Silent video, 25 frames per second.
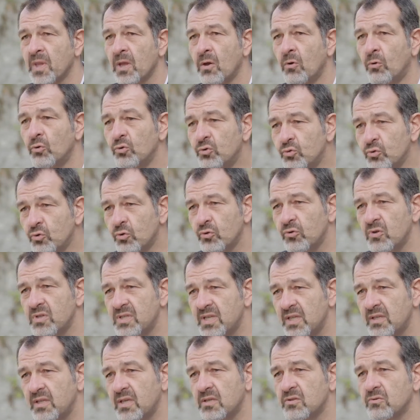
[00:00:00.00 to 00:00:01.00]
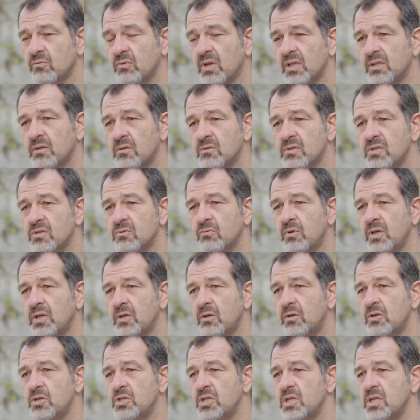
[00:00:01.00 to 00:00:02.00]
autour de cette question de la transition
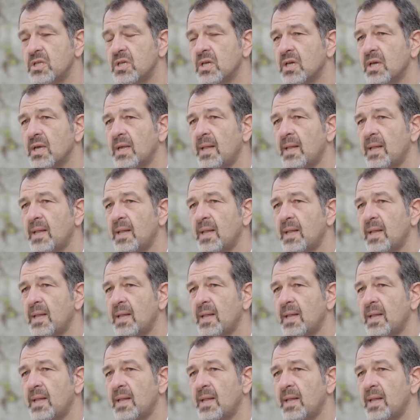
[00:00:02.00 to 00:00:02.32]
écologique.